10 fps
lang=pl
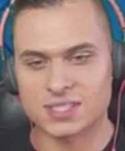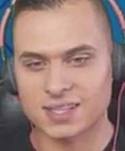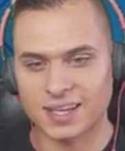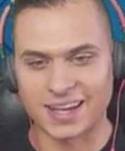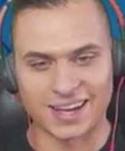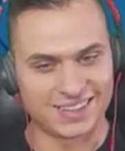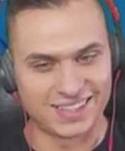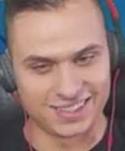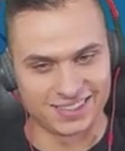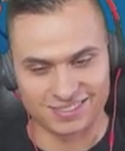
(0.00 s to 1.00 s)
tej
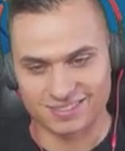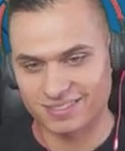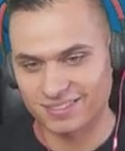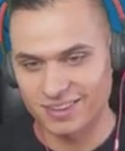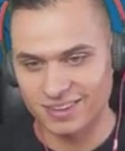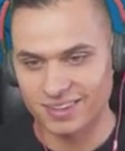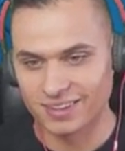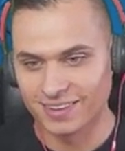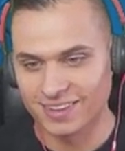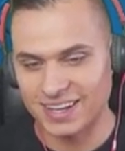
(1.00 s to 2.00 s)
karty.
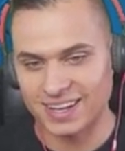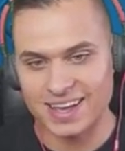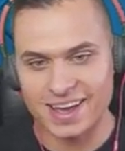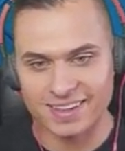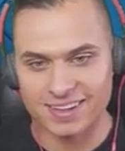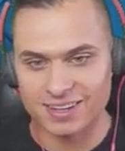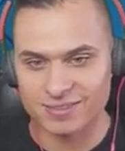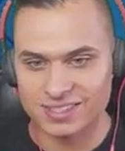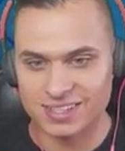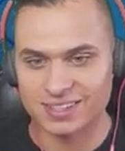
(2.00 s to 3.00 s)
Jak ja jej
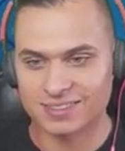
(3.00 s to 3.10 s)
nienawidzę.